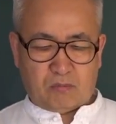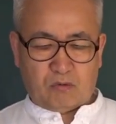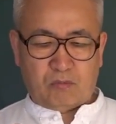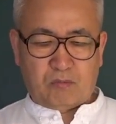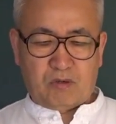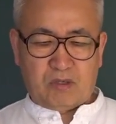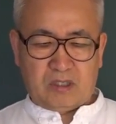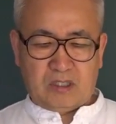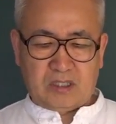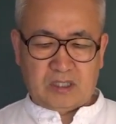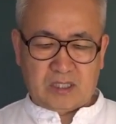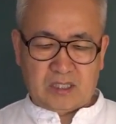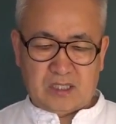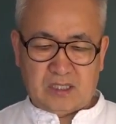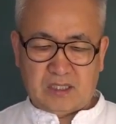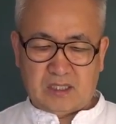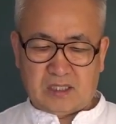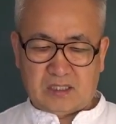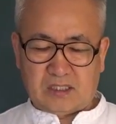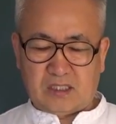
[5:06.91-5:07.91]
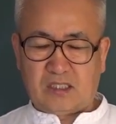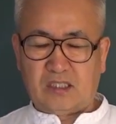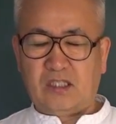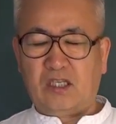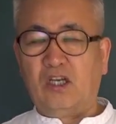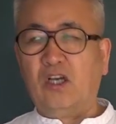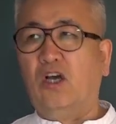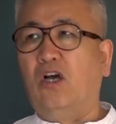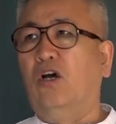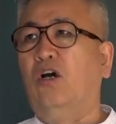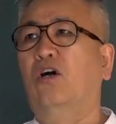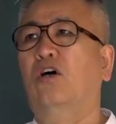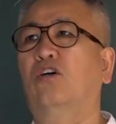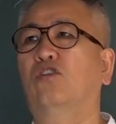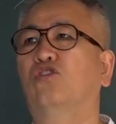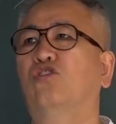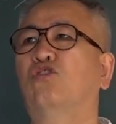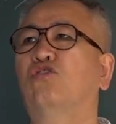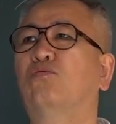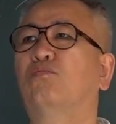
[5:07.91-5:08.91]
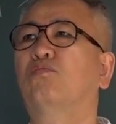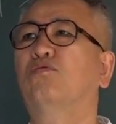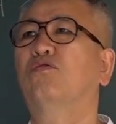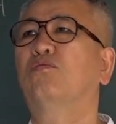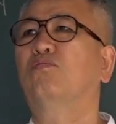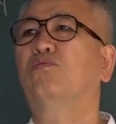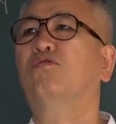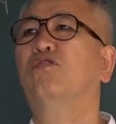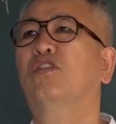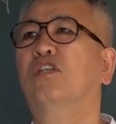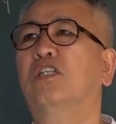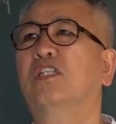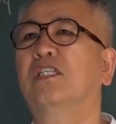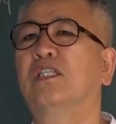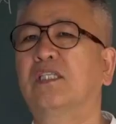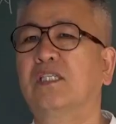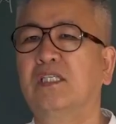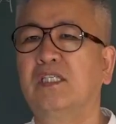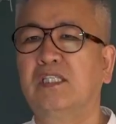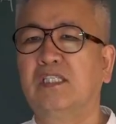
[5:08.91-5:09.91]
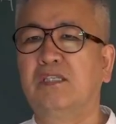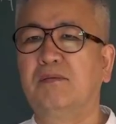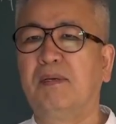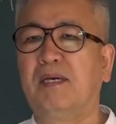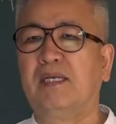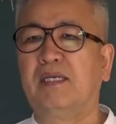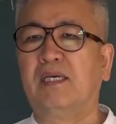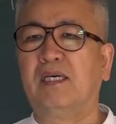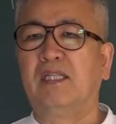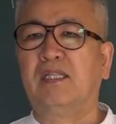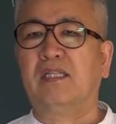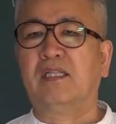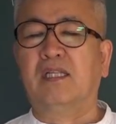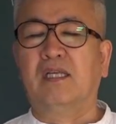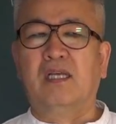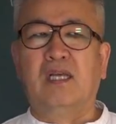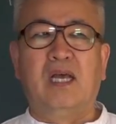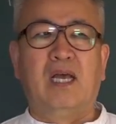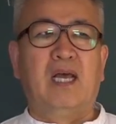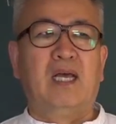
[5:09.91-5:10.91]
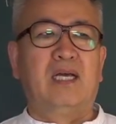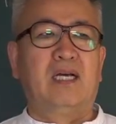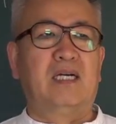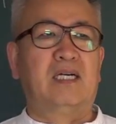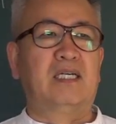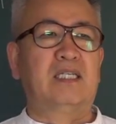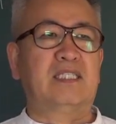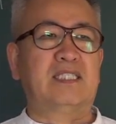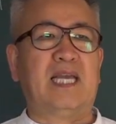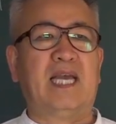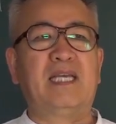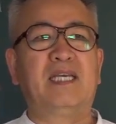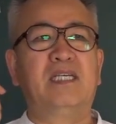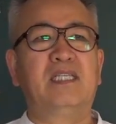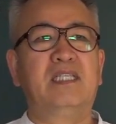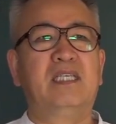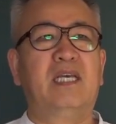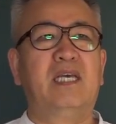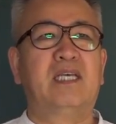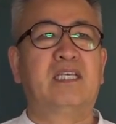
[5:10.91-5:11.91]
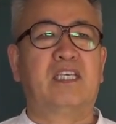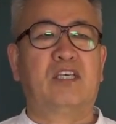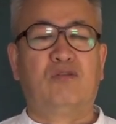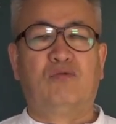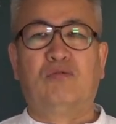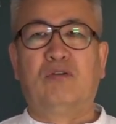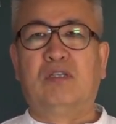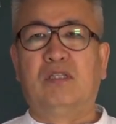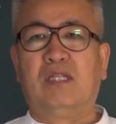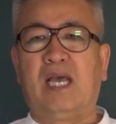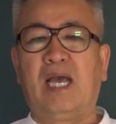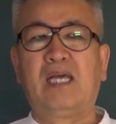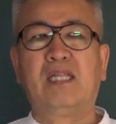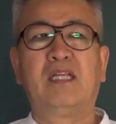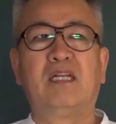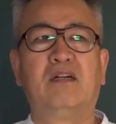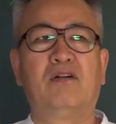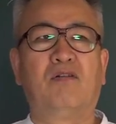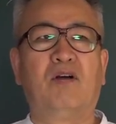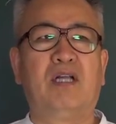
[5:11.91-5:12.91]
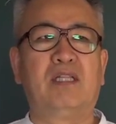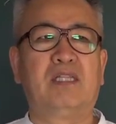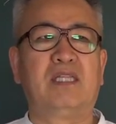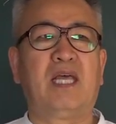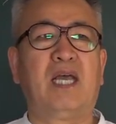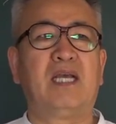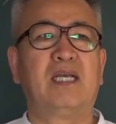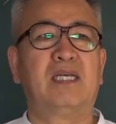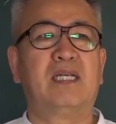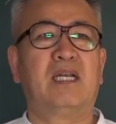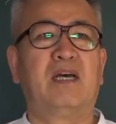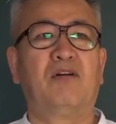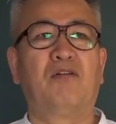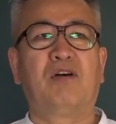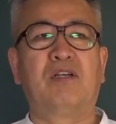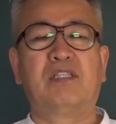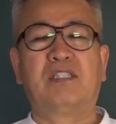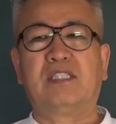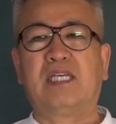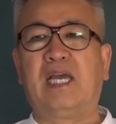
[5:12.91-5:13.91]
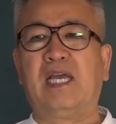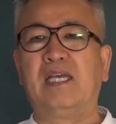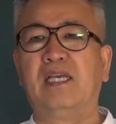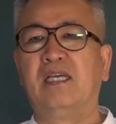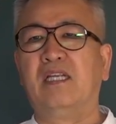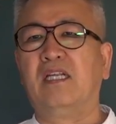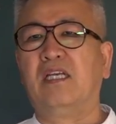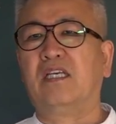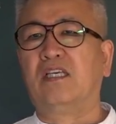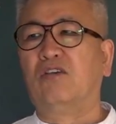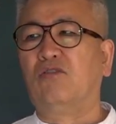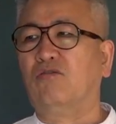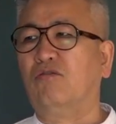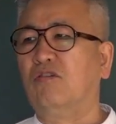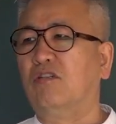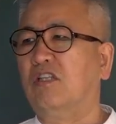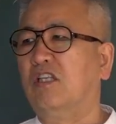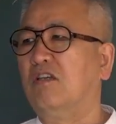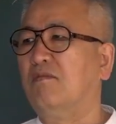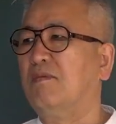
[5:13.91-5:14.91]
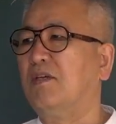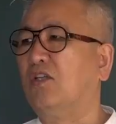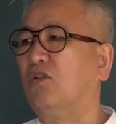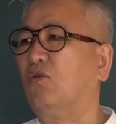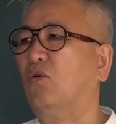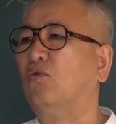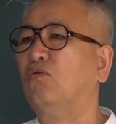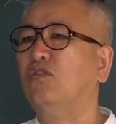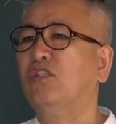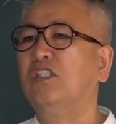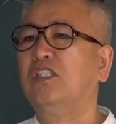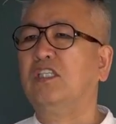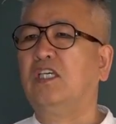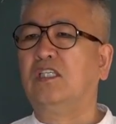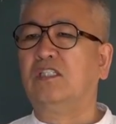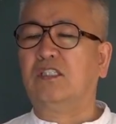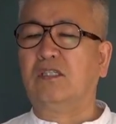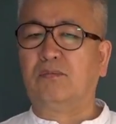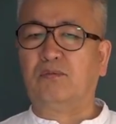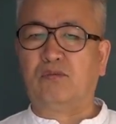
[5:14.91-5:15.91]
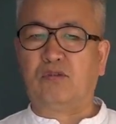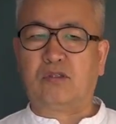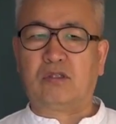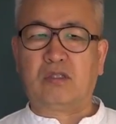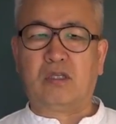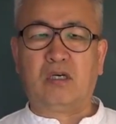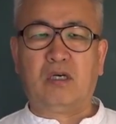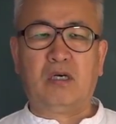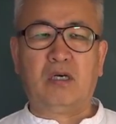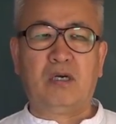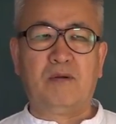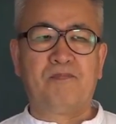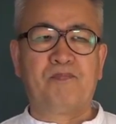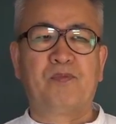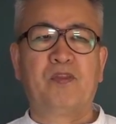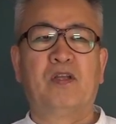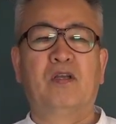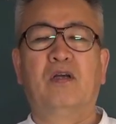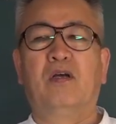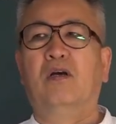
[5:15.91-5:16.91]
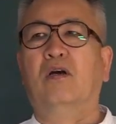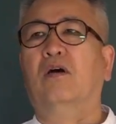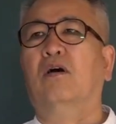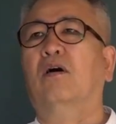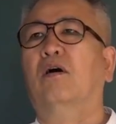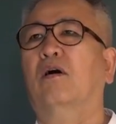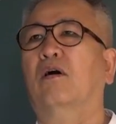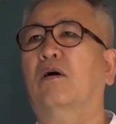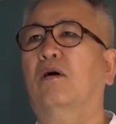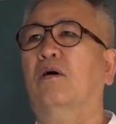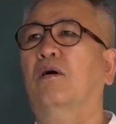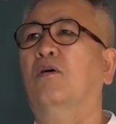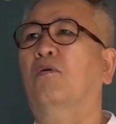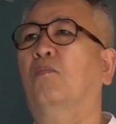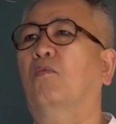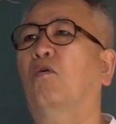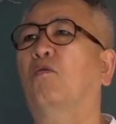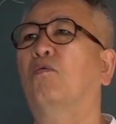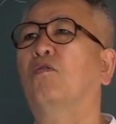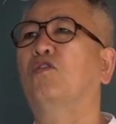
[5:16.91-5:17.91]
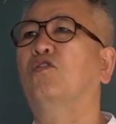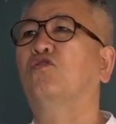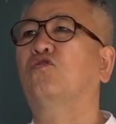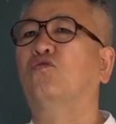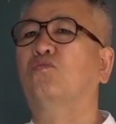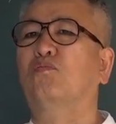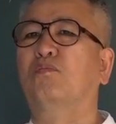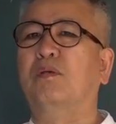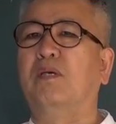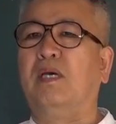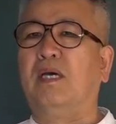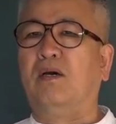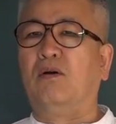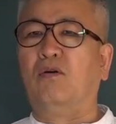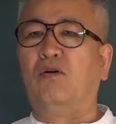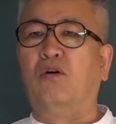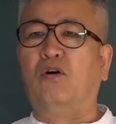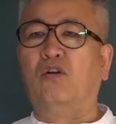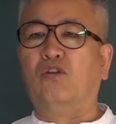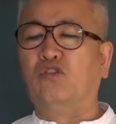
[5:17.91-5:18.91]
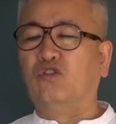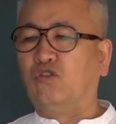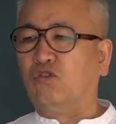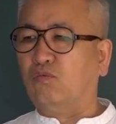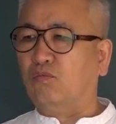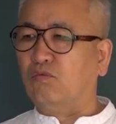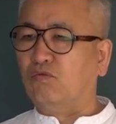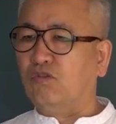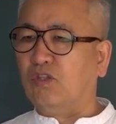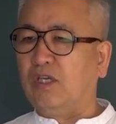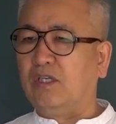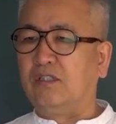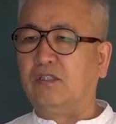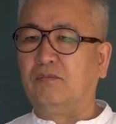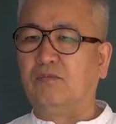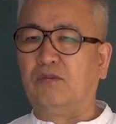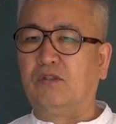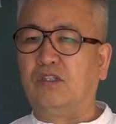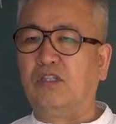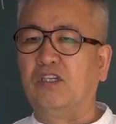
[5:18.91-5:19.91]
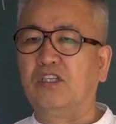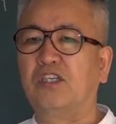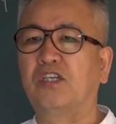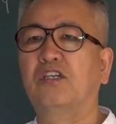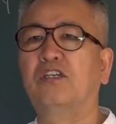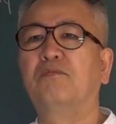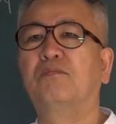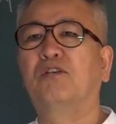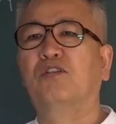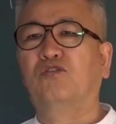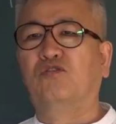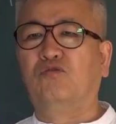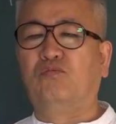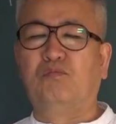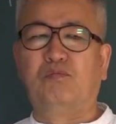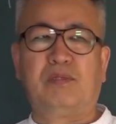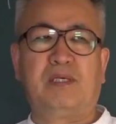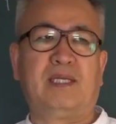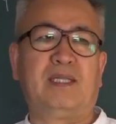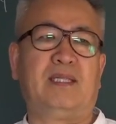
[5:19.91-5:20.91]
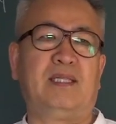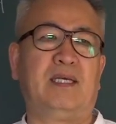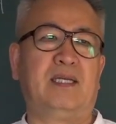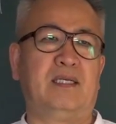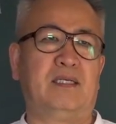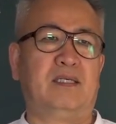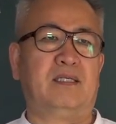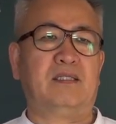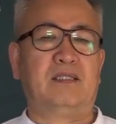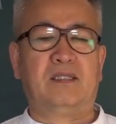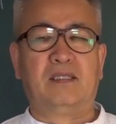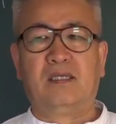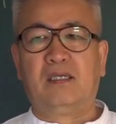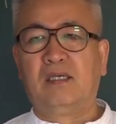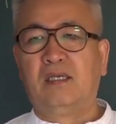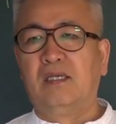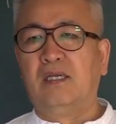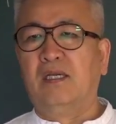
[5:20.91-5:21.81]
봄을 느끼는 것은 춘분부터 느끼지만은 자연의 기운은, 하늘과 땅이라고 하는 자연의 기운은 이미 동지에서부터 봄을 준비하고 춘분에서부터 여름을 준비한다는 것을